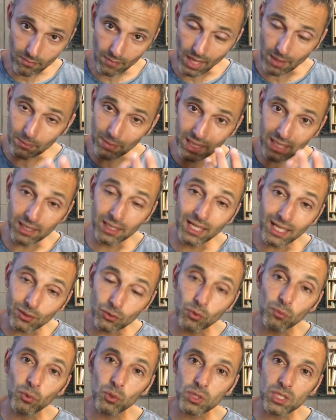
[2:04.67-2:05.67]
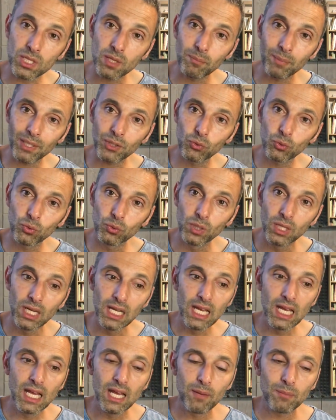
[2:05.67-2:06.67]
Mais l'écartement c'est pas tout,
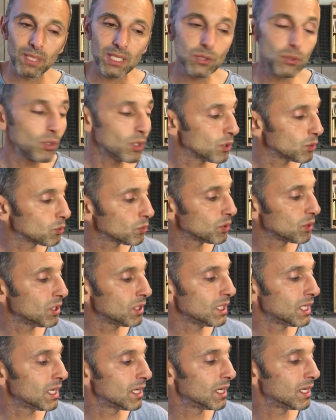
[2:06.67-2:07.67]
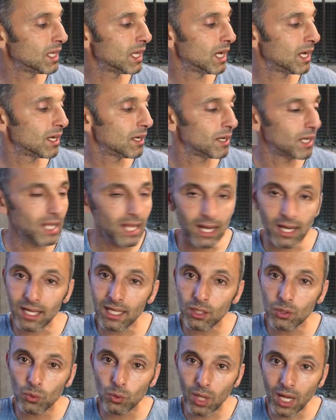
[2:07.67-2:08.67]
parce que quand on donne la, la règle
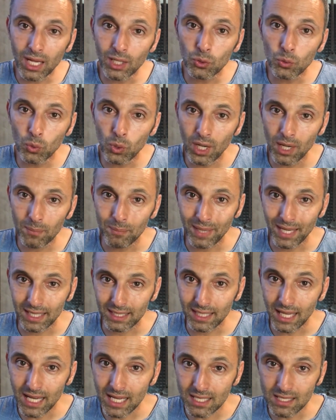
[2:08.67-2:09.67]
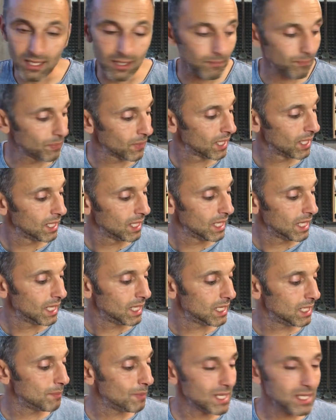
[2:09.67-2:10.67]
de un doigt par case,
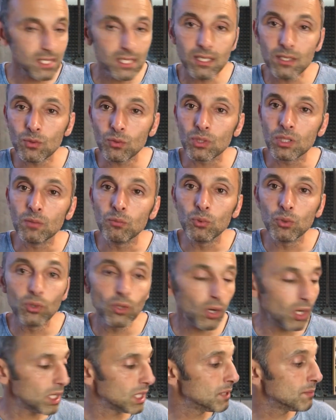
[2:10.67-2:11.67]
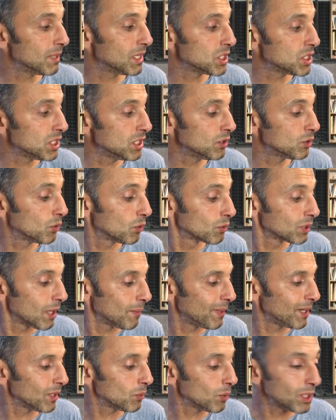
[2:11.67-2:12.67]
les bassistes débutants imaginent qu'on n'a pas
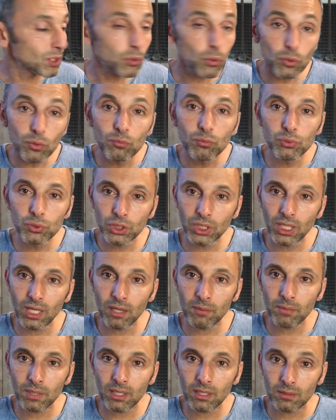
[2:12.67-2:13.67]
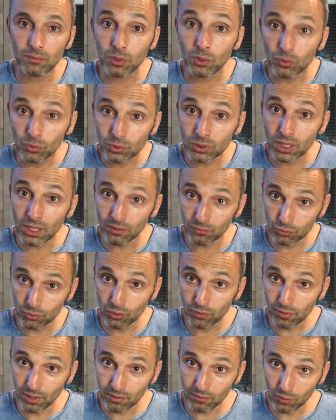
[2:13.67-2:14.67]
le droit trop de bouger la main, mais au contraire, vous
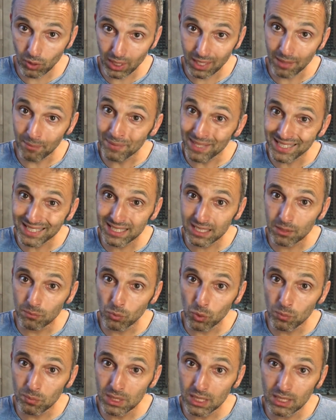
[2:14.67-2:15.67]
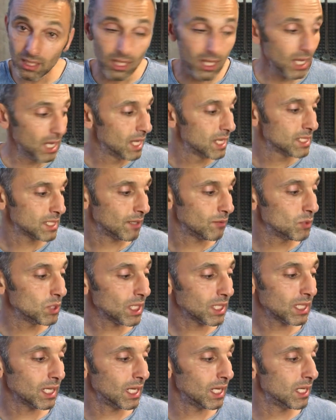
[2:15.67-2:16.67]
devez avoir la main qui est mobile. Ça veut dire
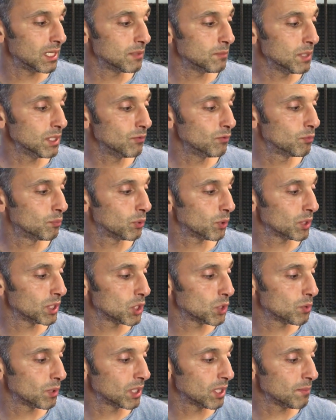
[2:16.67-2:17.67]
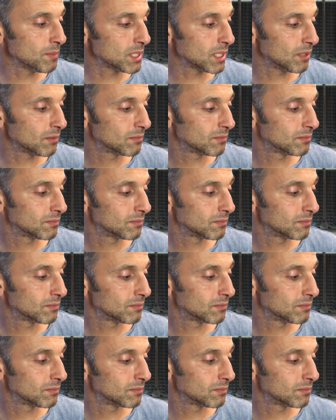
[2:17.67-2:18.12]
qu'à la limite, vous pourriez jouer comme ça.